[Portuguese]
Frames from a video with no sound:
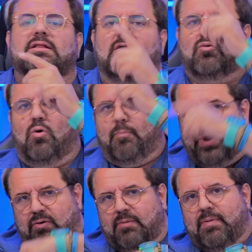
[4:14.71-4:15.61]
Então
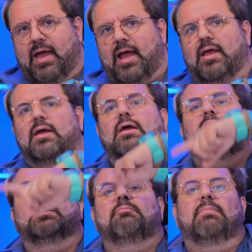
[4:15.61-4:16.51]
comprei no eBay,
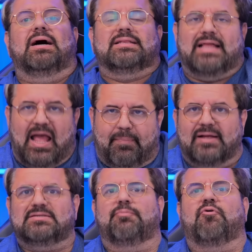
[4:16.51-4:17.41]
mandei para
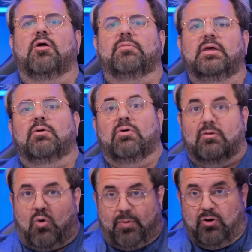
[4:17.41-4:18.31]
a
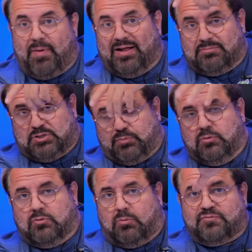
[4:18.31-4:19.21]
Zip4Me, comprei no eBay,
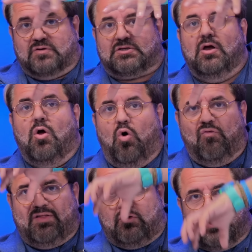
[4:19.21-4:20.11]
tipo, como se fosse
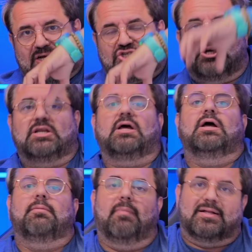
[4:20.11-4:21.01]
um vendedor da China,
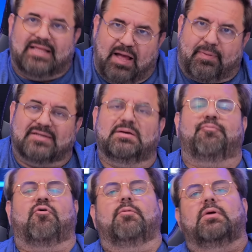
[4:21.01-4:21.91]
mandei para a
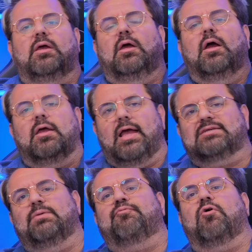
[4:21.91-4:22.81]
Zip4Me e
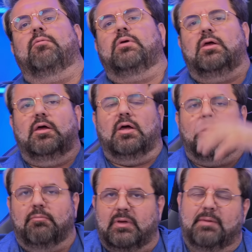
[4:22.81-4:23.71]
a Zip4Me
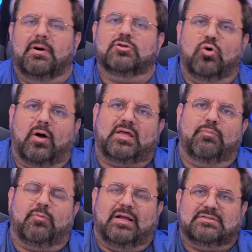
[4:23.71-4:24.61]
me mandou aqui
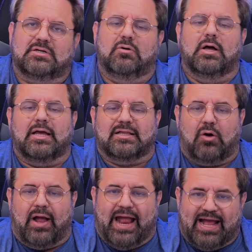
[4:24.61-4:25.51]
pro Brasil.
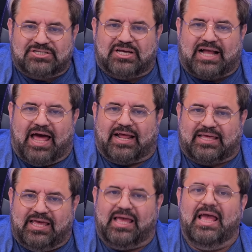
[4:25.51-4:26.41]
Então este cara
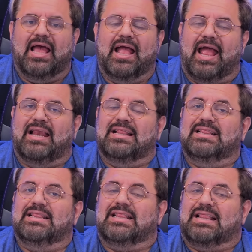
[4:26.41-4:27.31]
aqui, ele
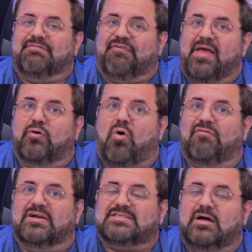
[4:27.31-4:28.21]
veio com a
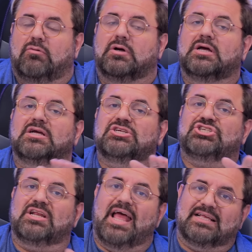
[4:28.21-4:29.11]
versão
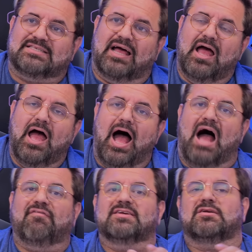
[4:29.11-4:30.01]
chinesa.
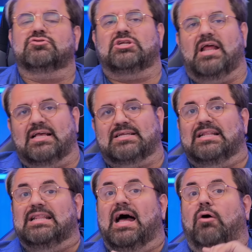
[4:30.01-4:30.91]
A versão chinesa
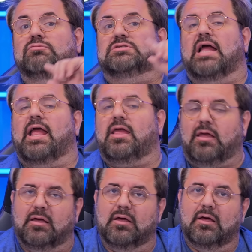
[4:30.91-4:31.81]
não tem
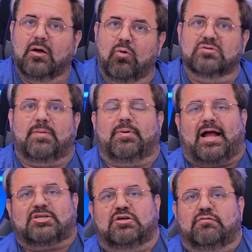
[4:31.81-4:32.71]
os
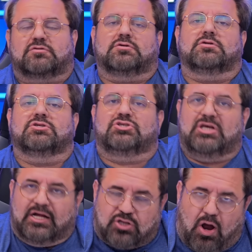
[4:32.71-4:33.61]
aplicativos
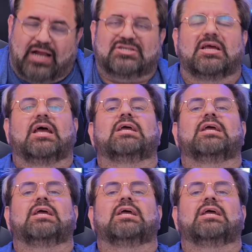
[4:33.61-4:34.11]
de Android.